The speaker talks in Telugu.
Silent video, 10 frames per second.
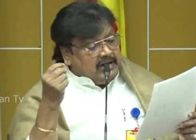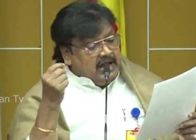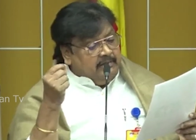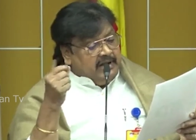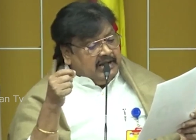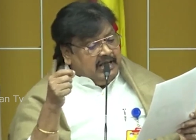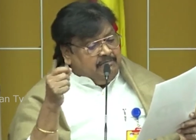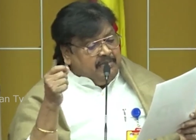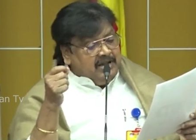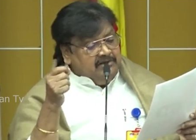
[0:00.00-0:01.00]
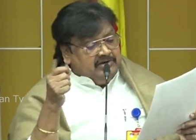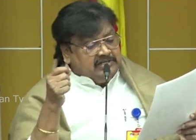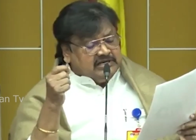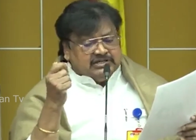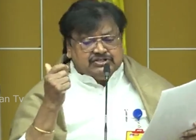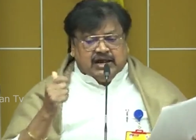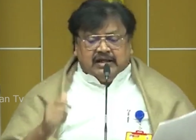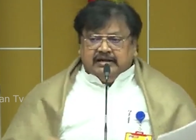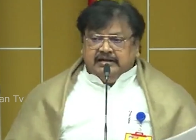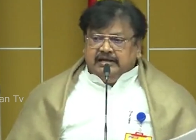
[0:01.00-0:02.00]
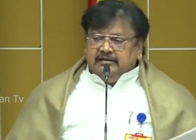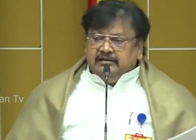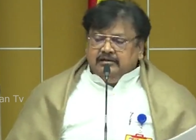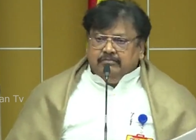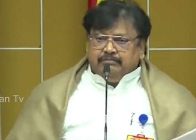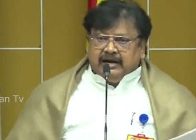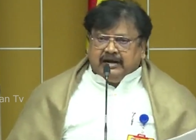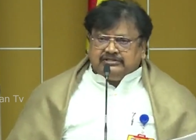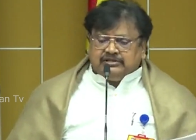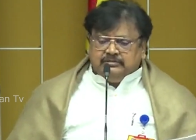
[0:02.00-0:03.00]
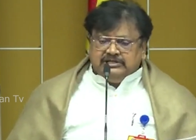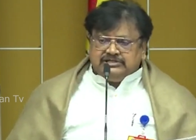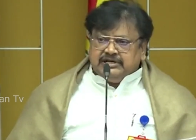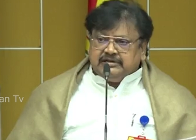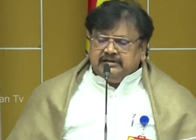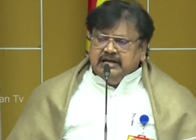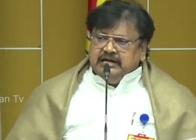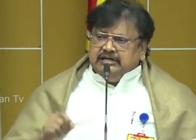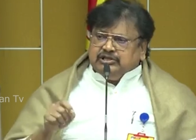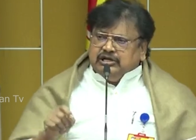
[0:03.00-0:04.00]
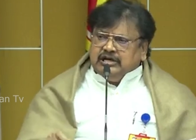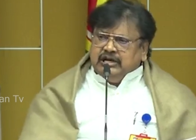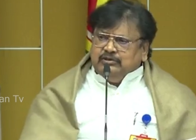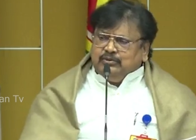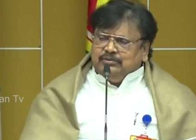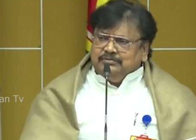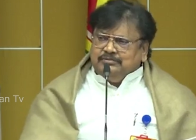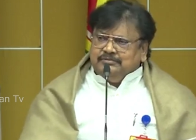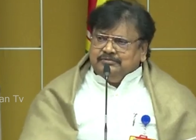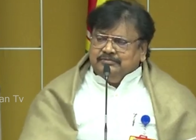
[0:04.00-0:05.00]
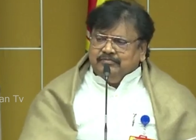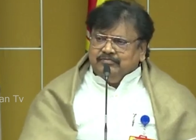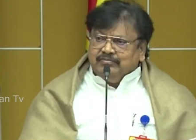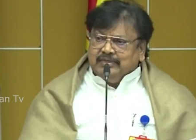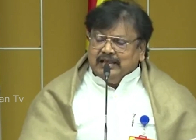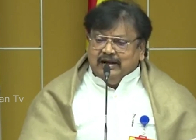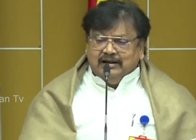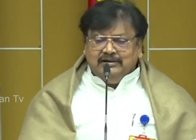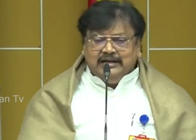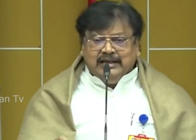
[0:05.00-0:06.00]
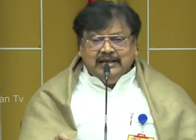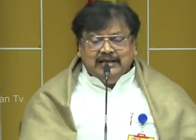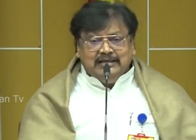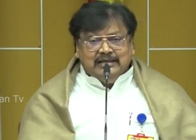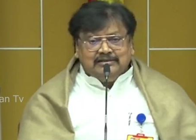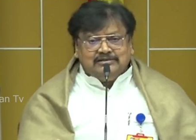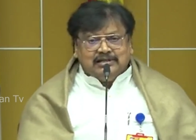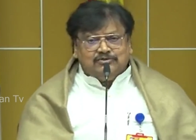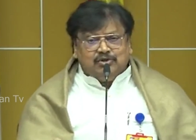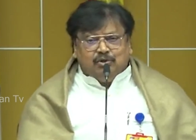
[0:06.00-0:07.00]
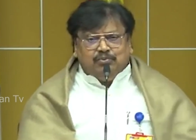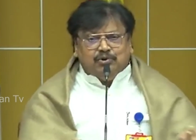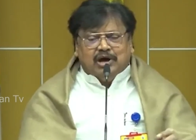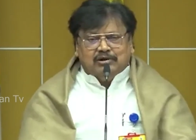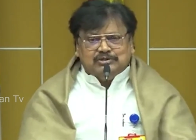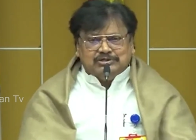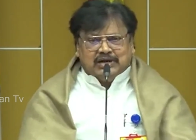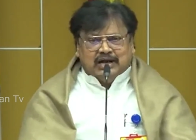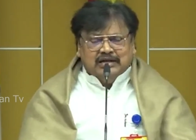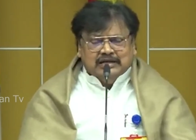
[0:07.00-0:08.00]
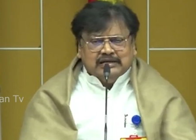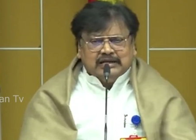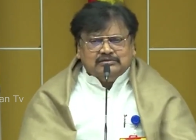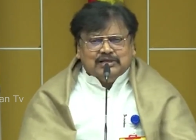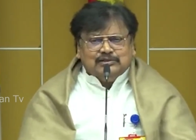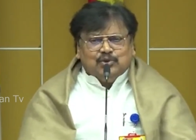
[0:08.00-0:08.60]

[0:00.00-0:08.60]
రామాల మన్విత్ కృష్ణారెడ్డి ప్రకాశం డిస్ట్రిక్ట్ ఇతనికి ఎందుకు అంటే ఎంత తప్పుడు ఆలోచన ఎంత